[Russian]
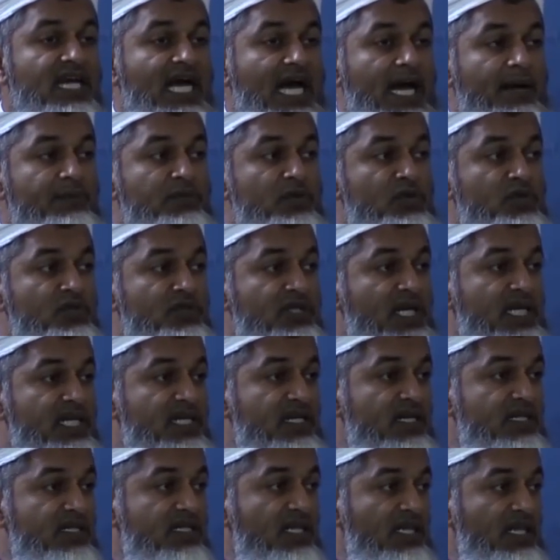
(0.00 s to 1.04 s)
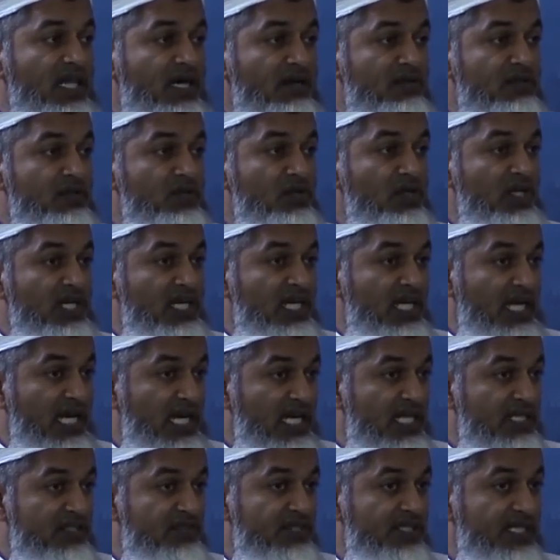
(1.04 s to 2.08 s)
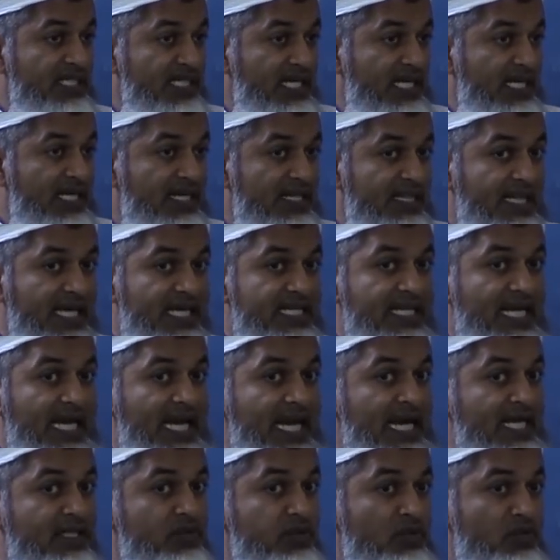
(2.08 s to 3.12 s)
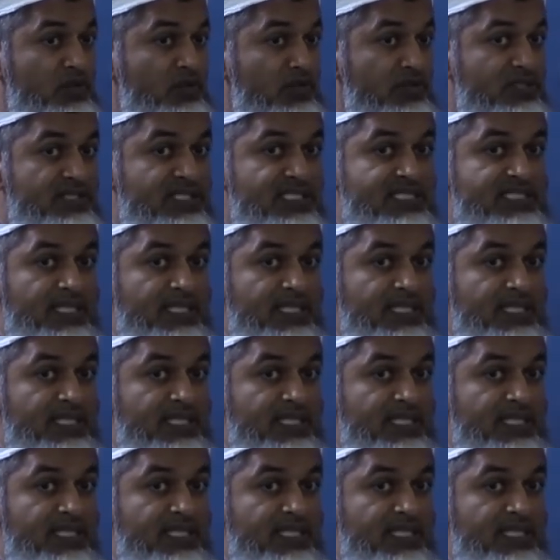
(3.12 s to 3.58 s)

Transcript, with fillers: Абу угу Гурейра, да будет доволен им Аллах, тогда понял, что аят аль